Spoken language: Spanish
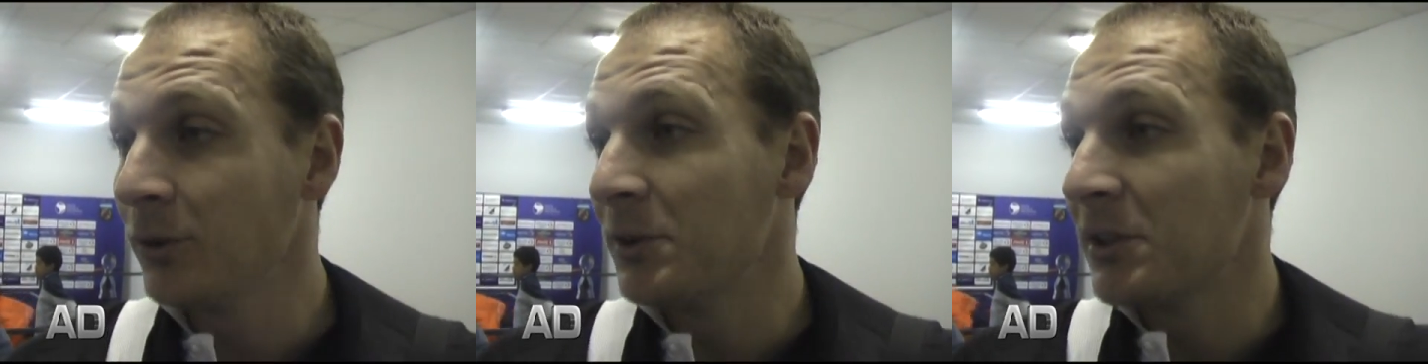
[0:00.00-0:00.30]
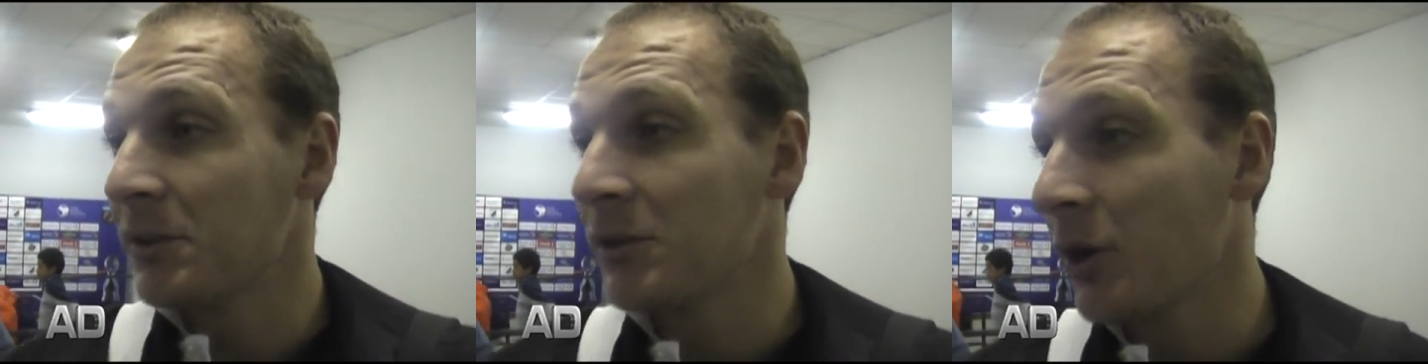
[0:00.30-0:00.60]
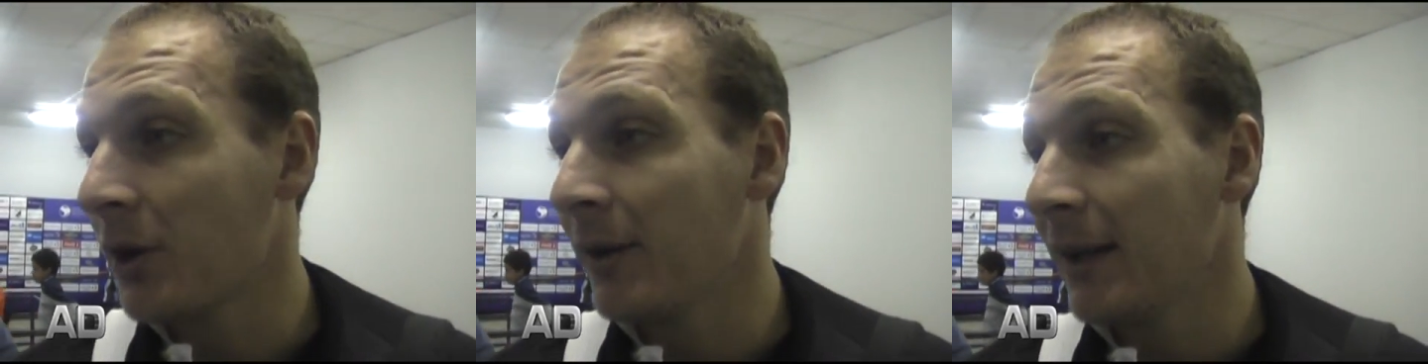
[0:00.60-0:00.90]
Si hubiese sido
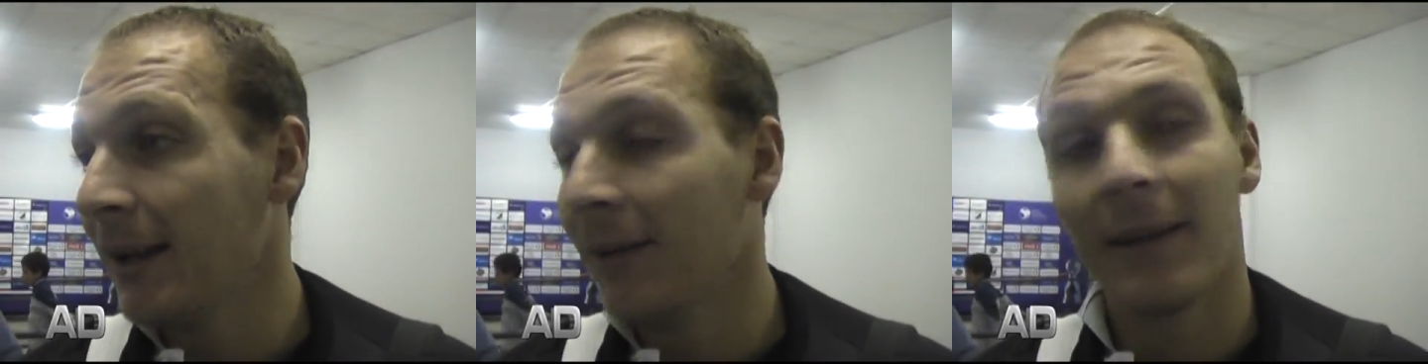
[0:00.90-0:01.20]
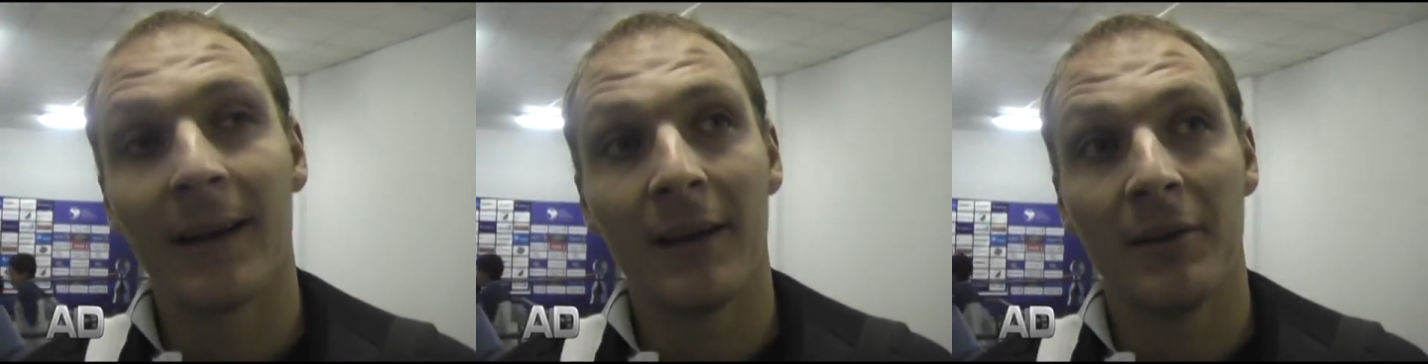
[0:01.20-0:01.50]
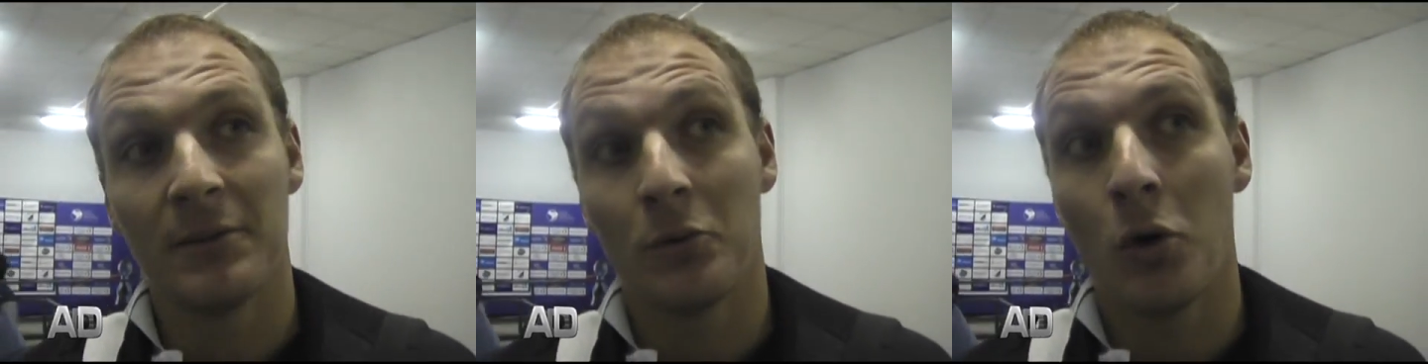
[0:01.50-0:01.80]
al revés, la verdad que
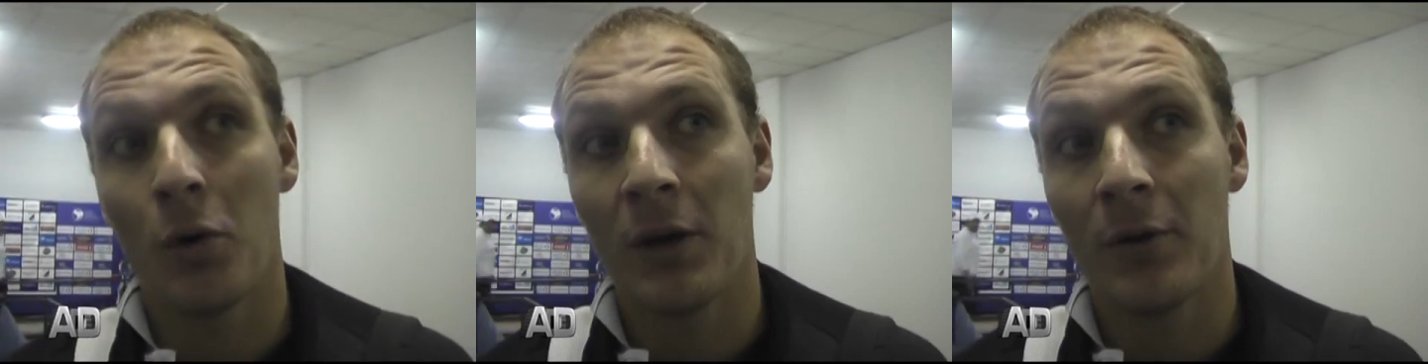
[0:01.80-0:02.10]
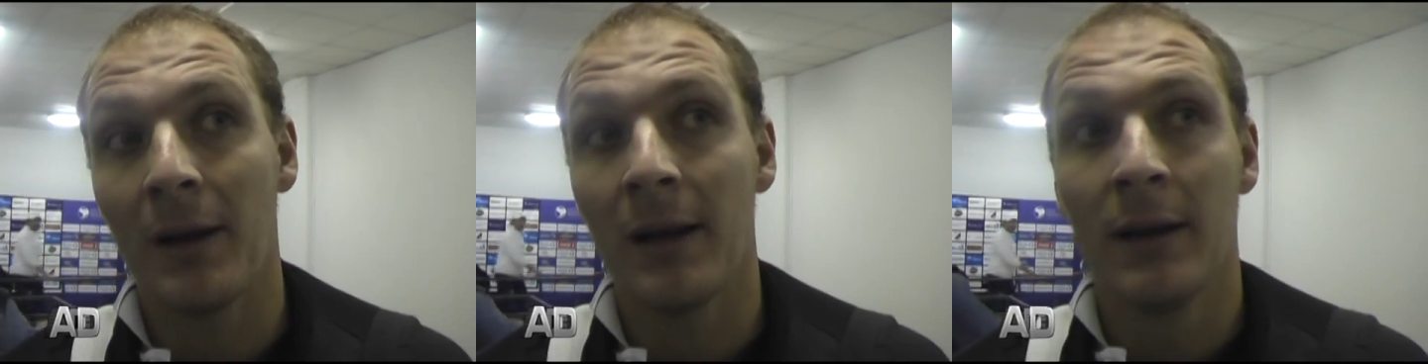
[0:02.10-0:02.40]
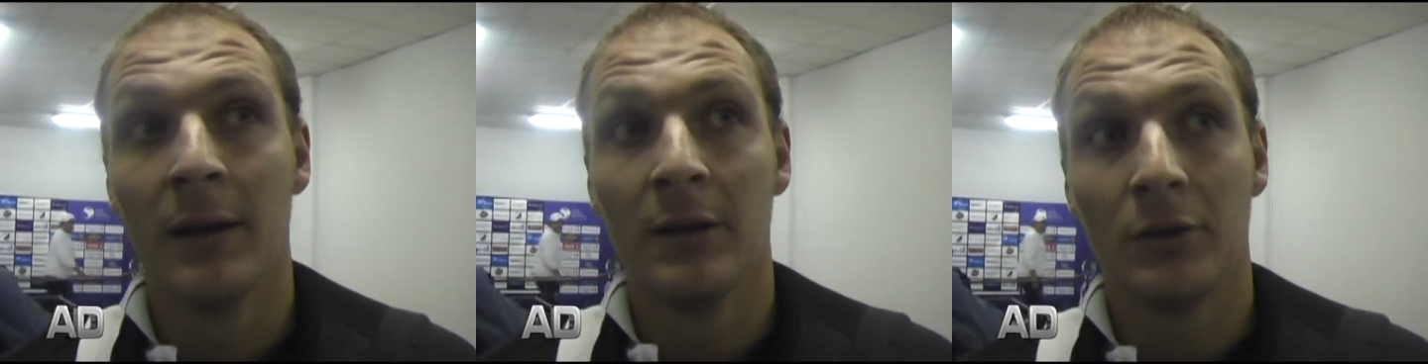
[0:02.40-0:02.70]
hubiésemos jugado bien o mal,
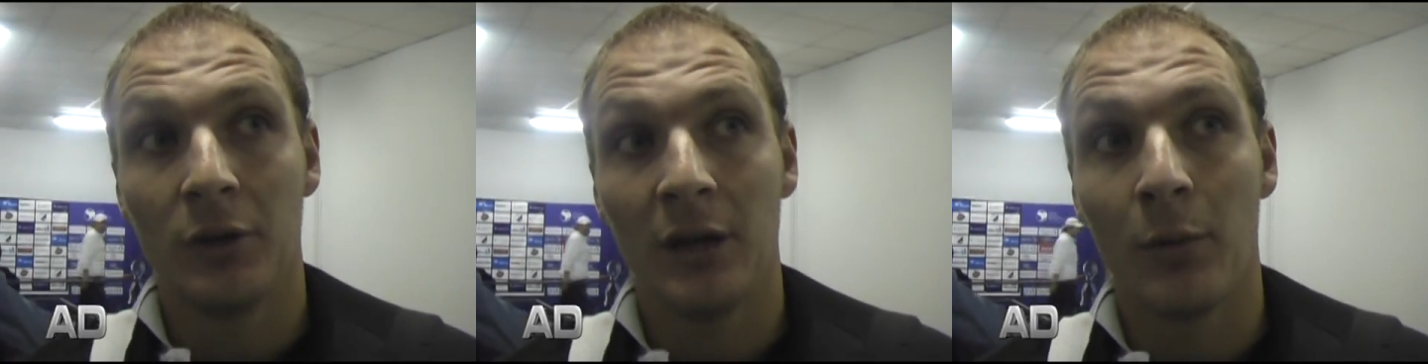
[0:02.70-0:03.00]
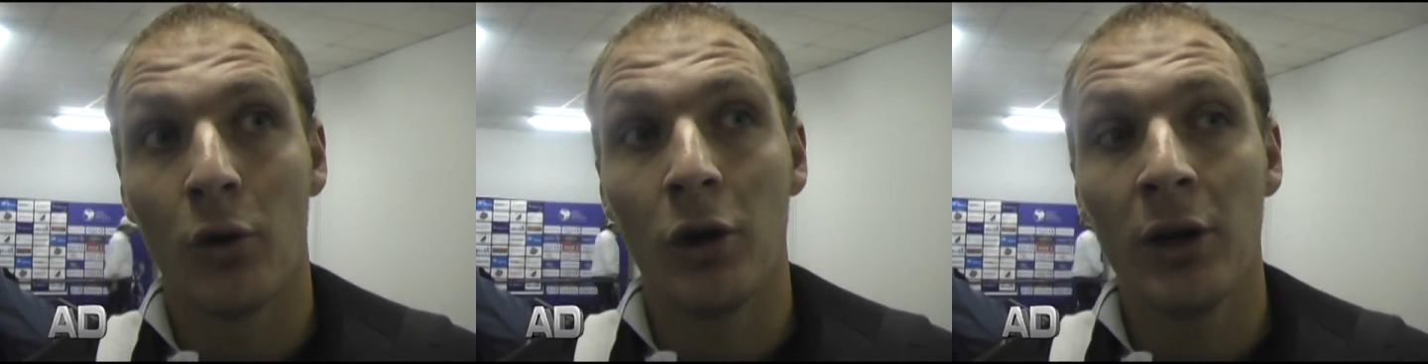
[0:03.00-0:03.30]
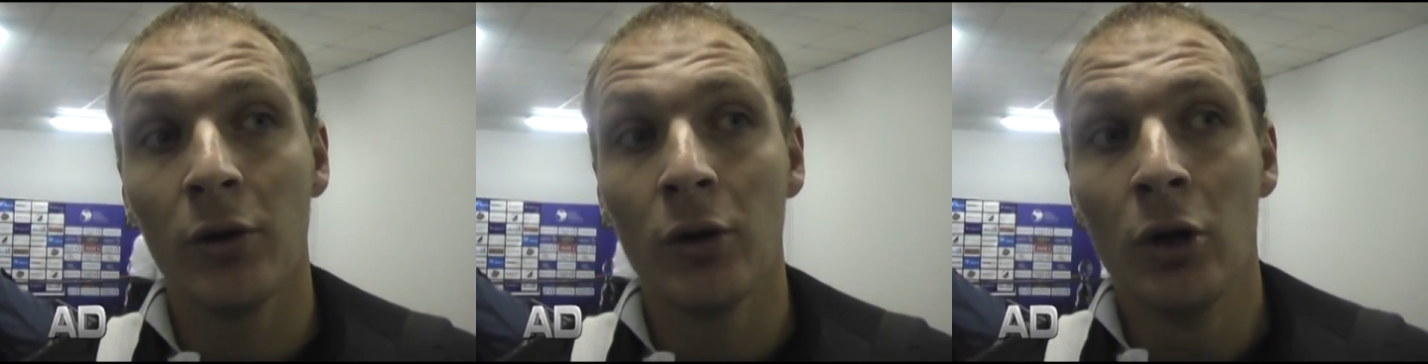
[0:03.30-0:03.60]
no hubiéramos
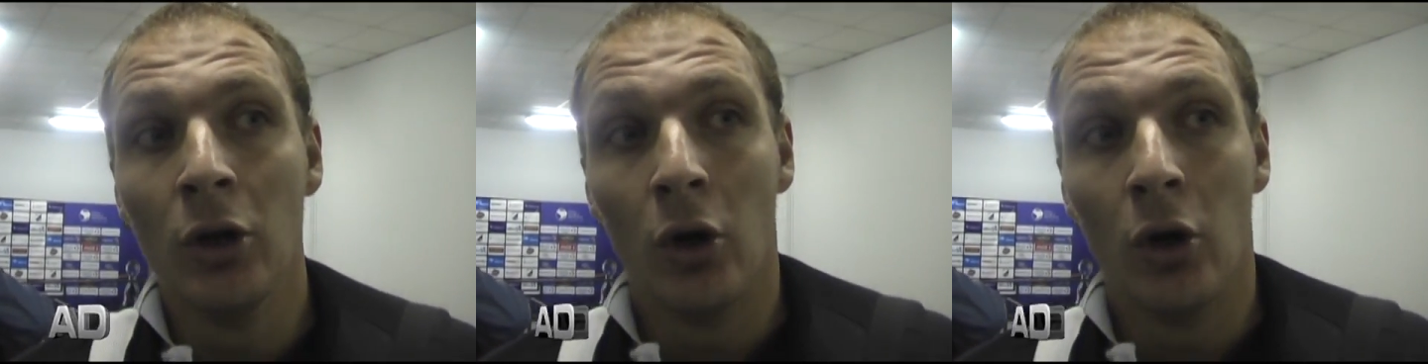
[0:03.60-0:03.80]
dolido.